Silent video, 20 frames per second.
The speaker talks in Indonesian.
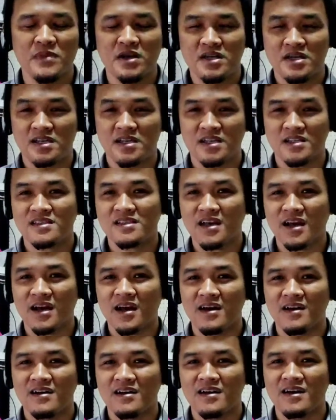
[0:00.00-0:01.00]
Maka
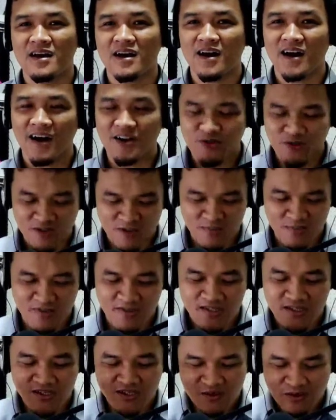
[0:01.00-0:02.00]
kita harus
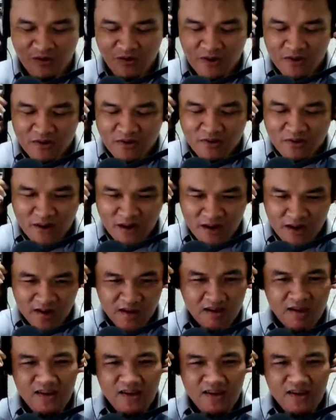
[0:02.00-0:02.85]
menjadi khalifah